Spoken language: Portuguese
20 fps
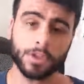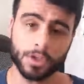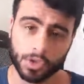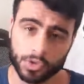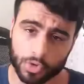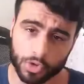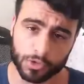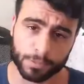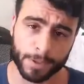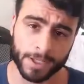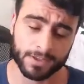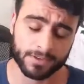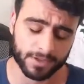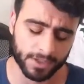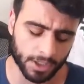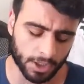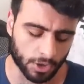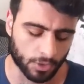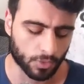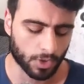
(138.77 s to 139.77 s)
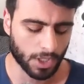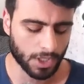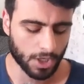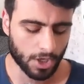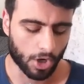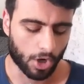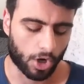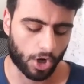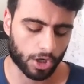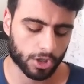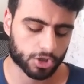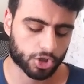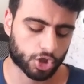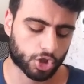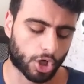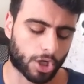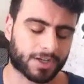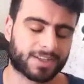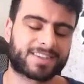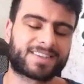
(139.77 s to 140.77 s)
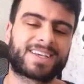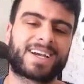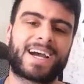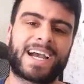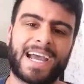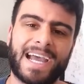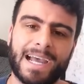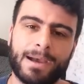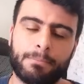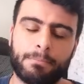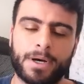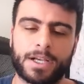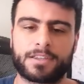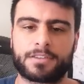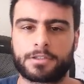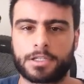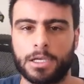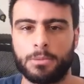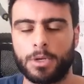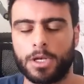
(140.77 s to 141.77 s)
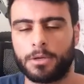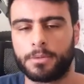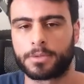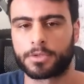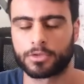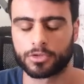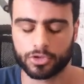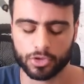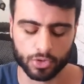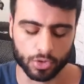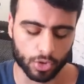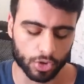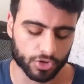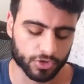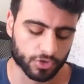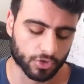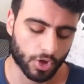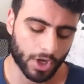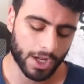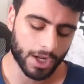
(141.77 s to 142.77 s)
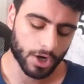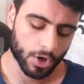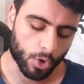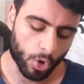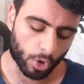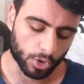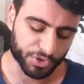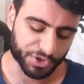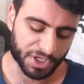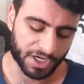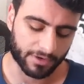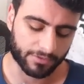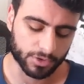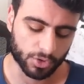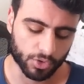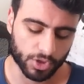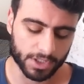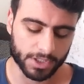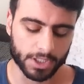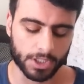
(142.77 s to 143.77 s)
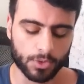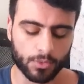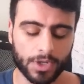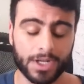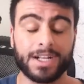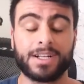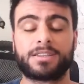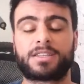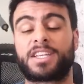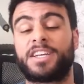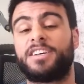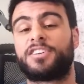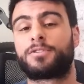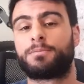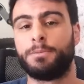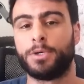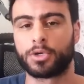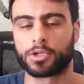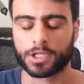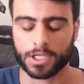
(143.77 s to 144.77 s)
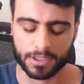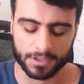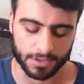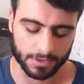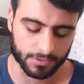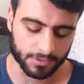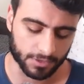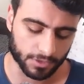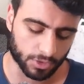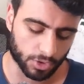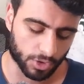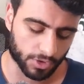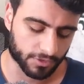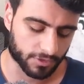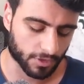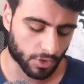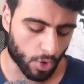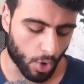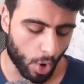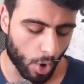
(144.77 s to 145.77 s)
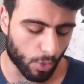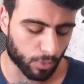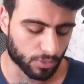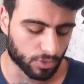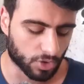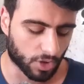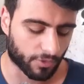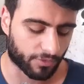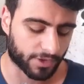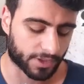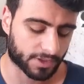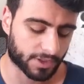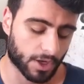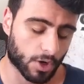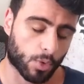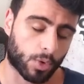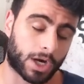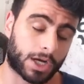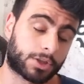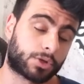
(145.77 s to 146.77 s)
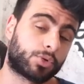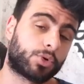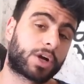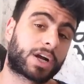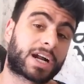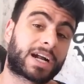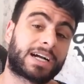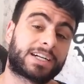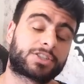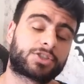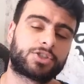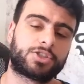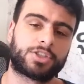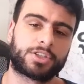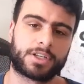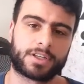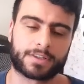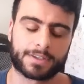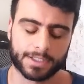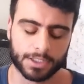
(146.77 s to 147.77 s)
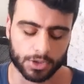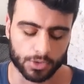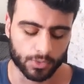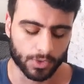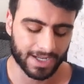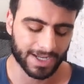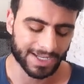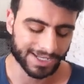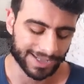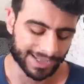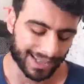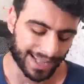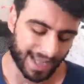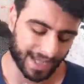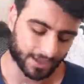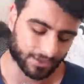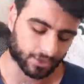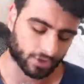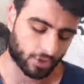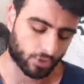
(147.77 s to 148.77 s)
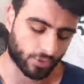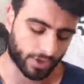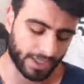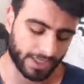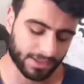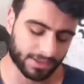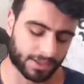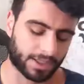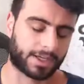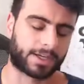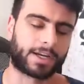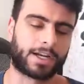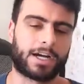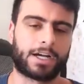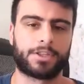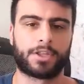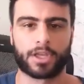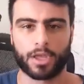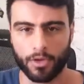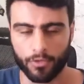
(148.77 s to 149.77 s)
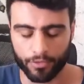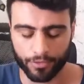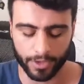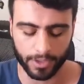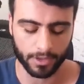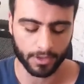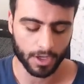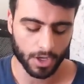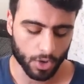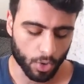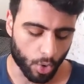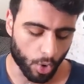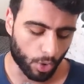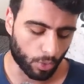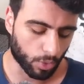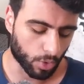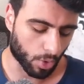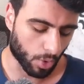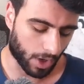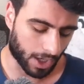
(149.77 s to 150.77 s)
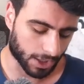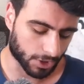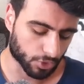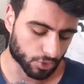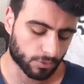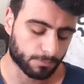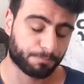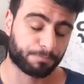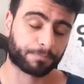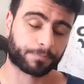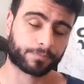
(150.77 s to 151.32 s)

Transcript: Suspensão. RockShox Reba 100mm de curso com trava no guidão, 3.312,94. Caixa de direção Lexon integrada, que vem com o quadro.